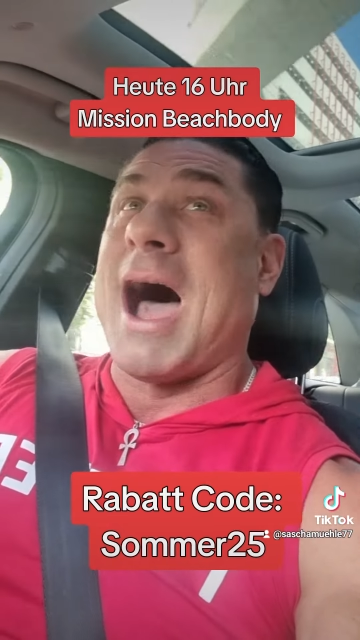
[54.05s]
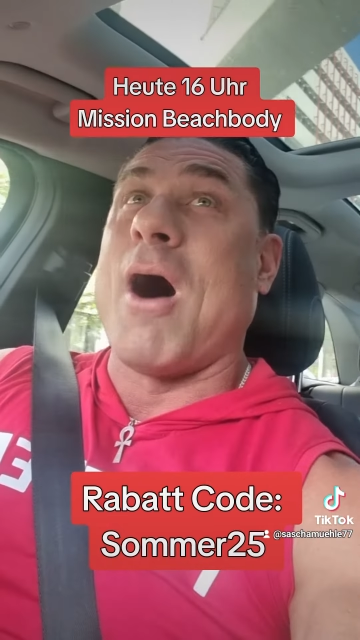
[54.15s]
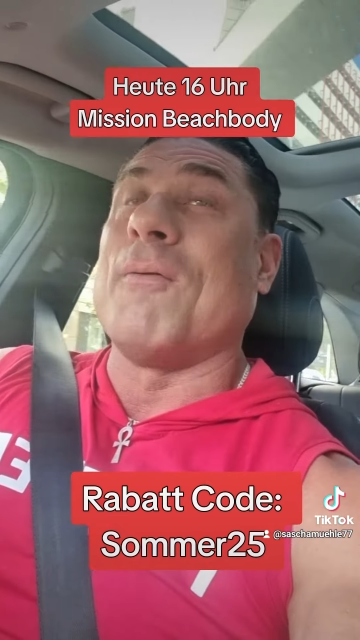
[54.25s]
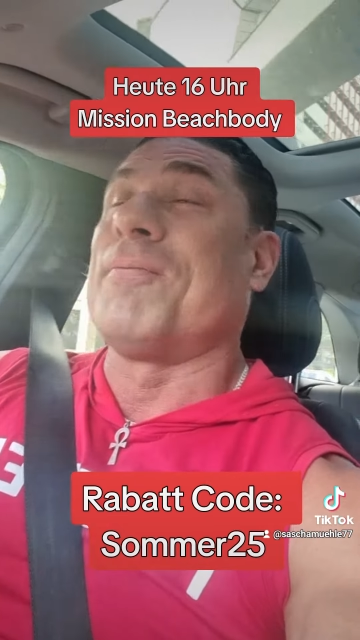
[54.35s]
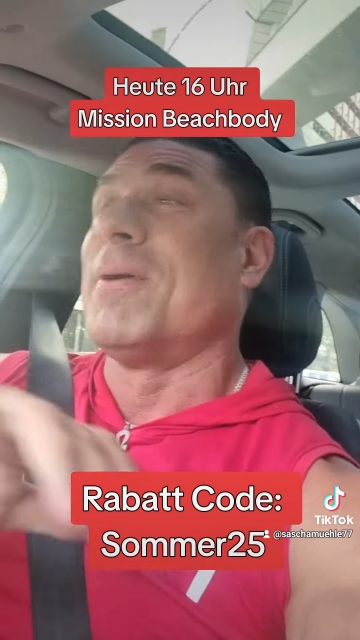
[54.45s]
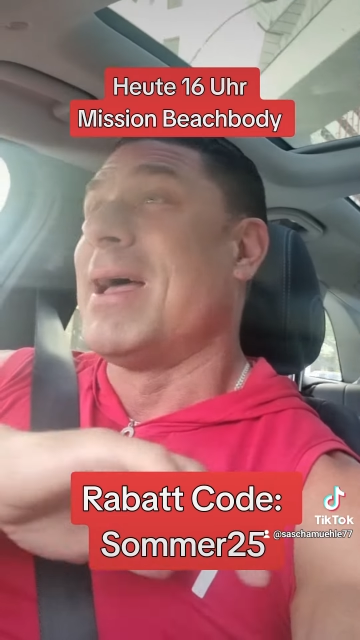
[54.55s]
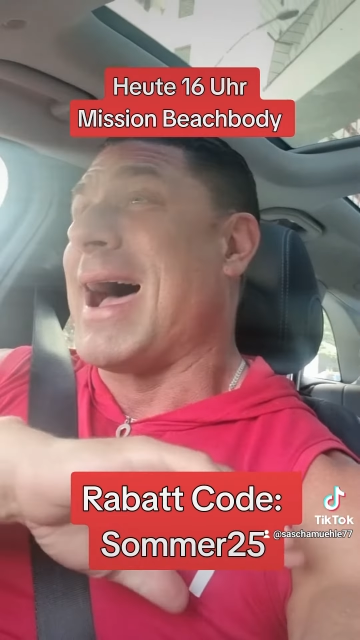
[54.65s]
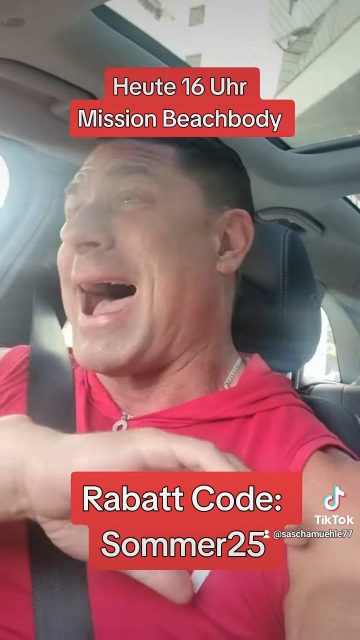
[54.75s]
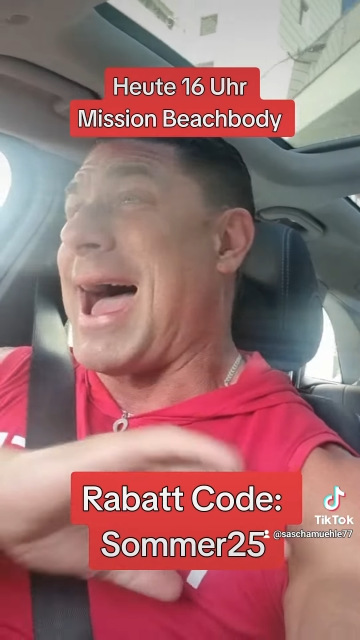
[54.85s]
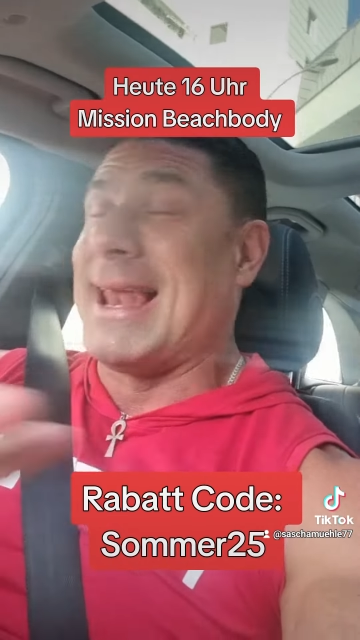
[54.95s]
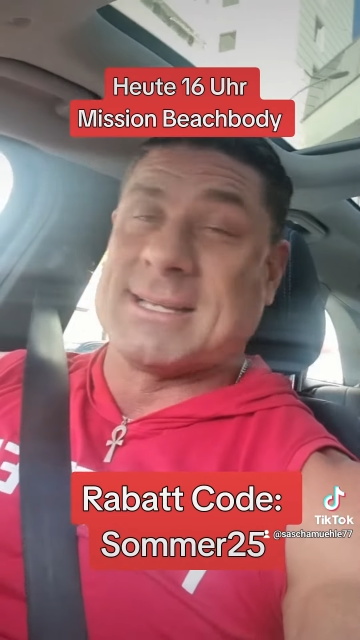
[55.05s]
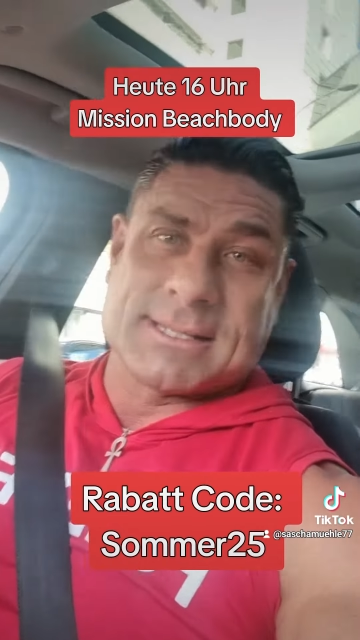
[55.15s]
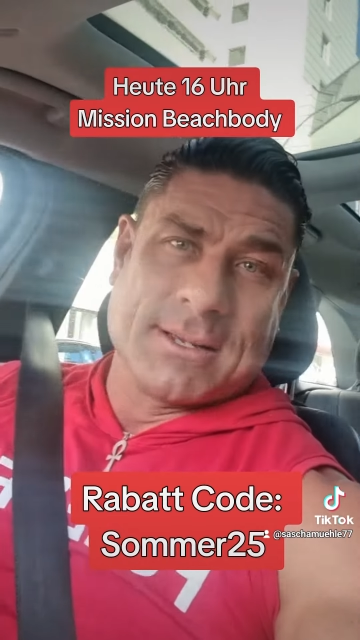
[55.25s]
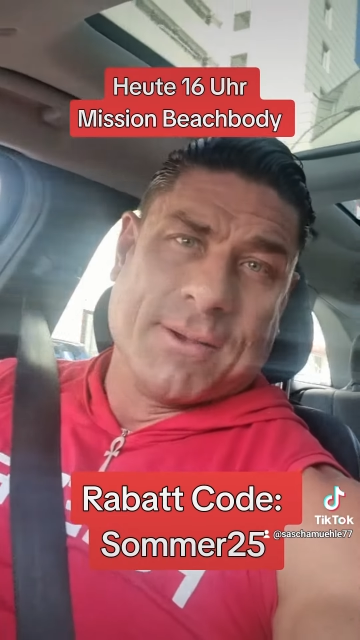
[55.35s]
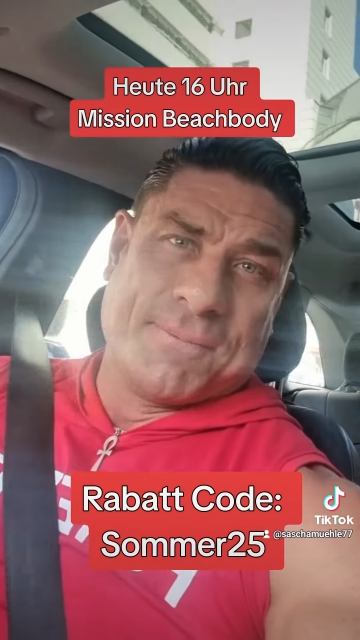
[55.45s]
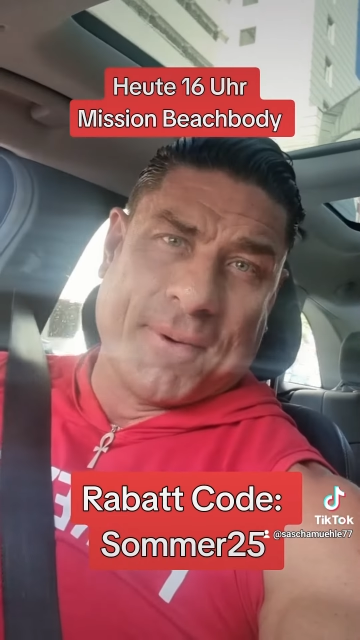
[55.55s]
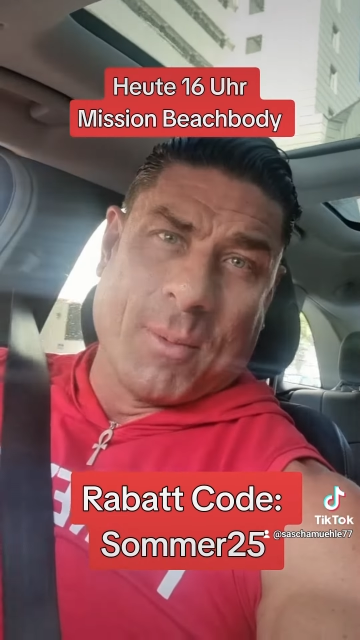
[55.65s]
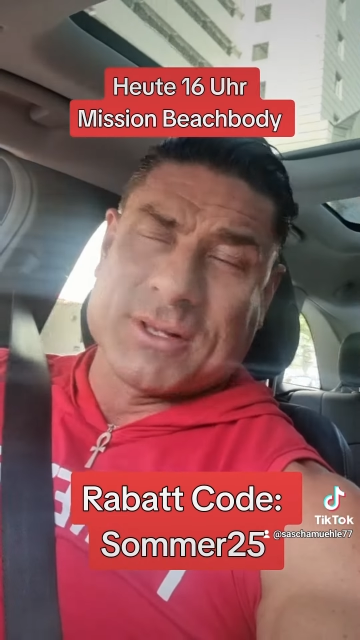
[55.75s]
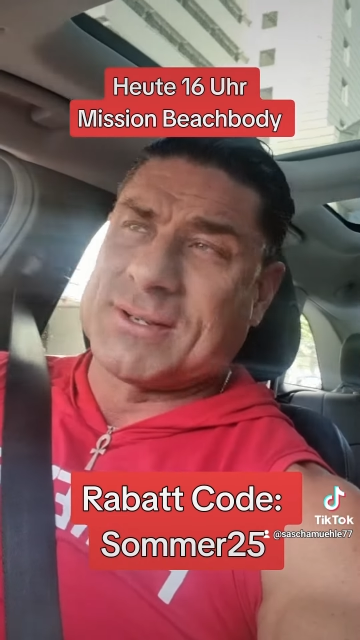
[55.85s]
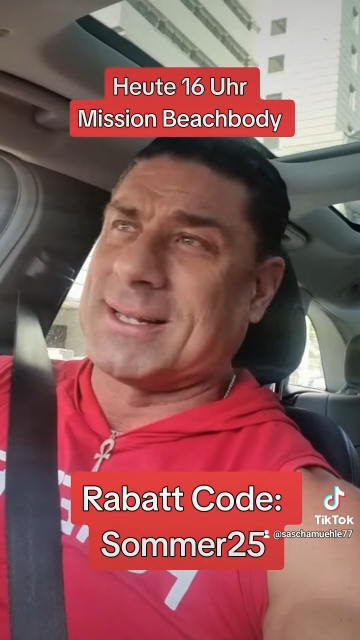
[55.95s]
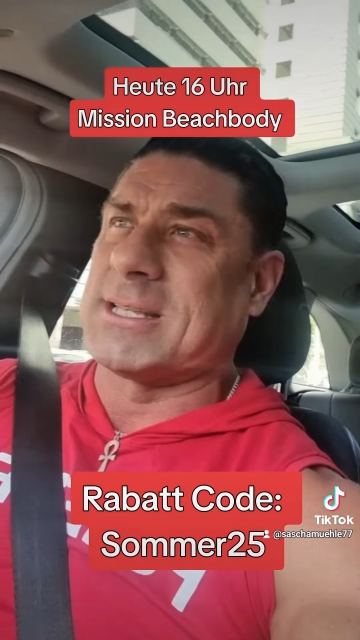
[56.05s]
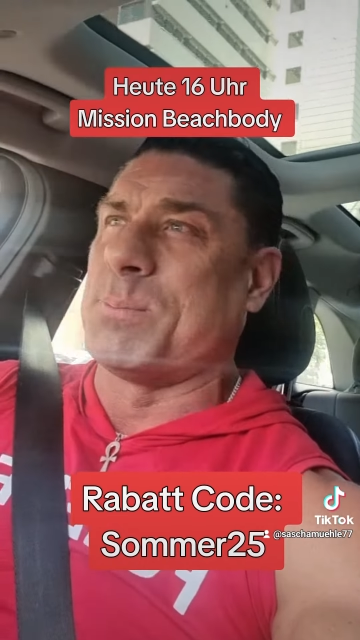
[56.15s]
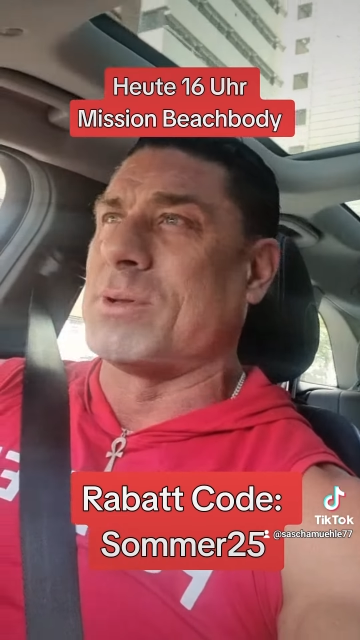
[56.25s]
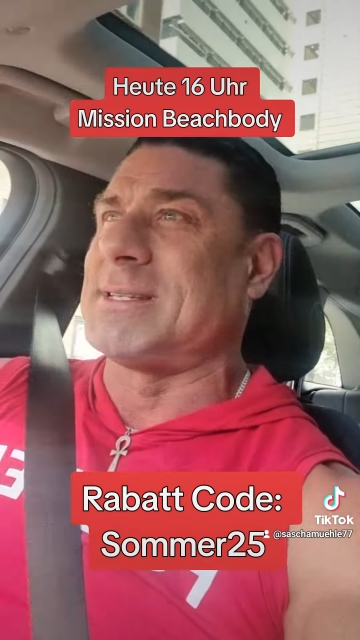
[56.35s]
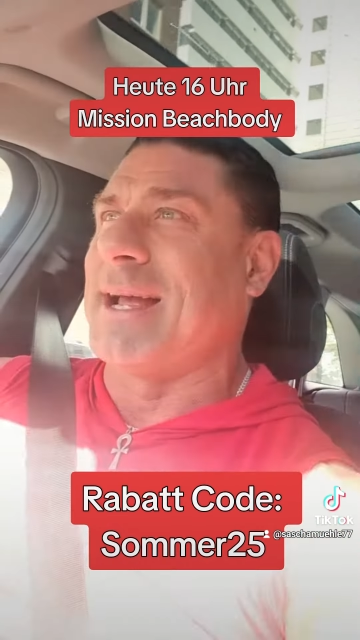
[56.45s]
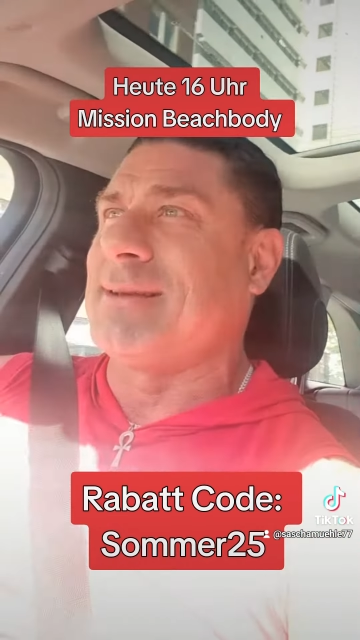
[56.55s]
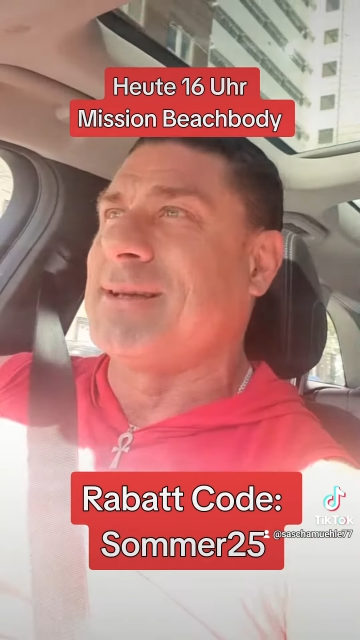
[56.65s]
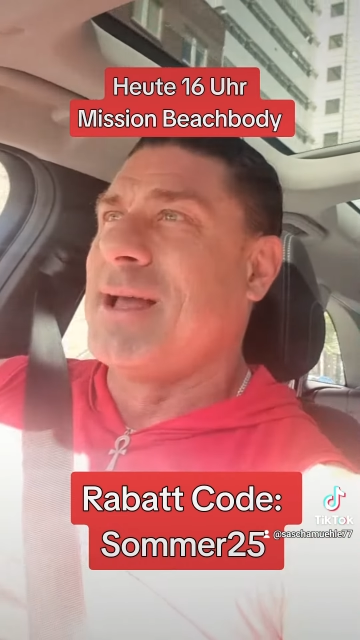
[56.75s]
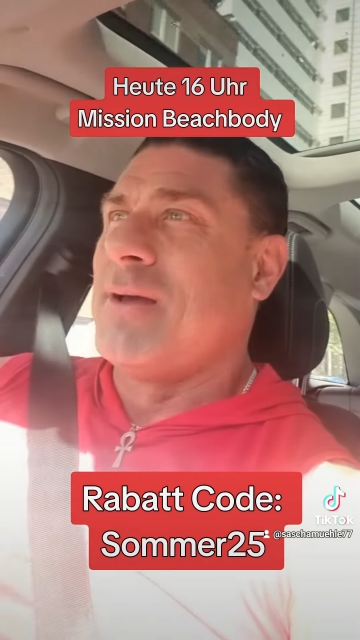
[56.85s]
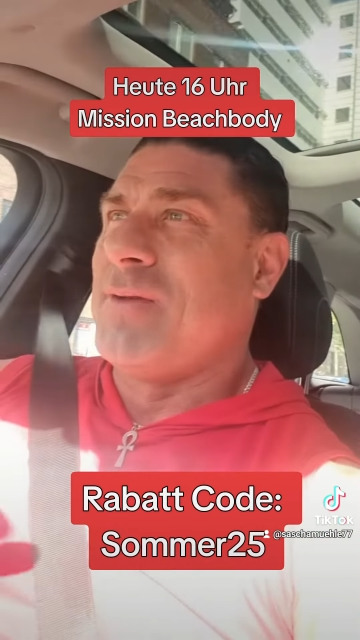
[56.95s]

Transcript: Auf alles 25 Prozent.